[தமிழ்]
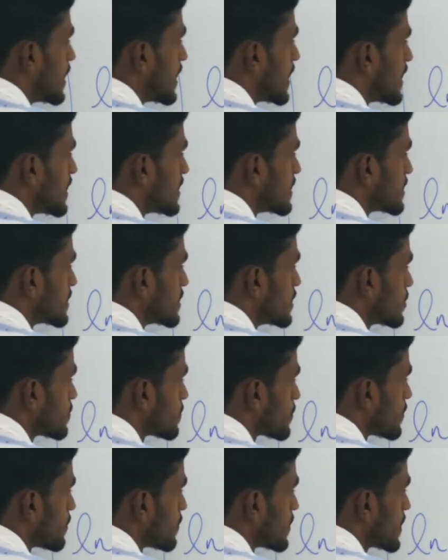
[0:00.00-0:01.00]
லேன் இ
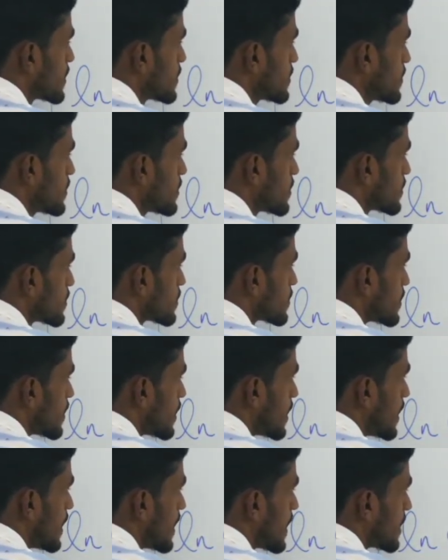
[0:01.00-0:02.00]
பவர்
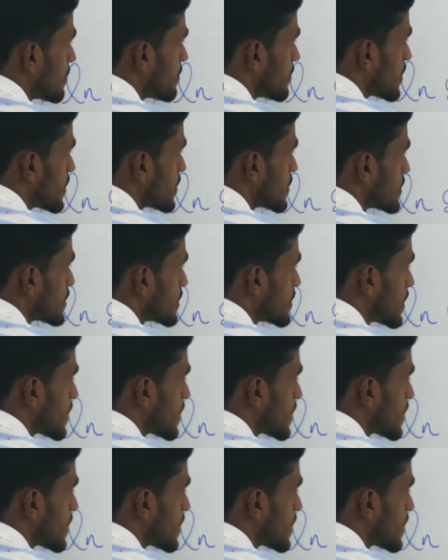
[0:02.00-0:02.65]
லேம்டா டி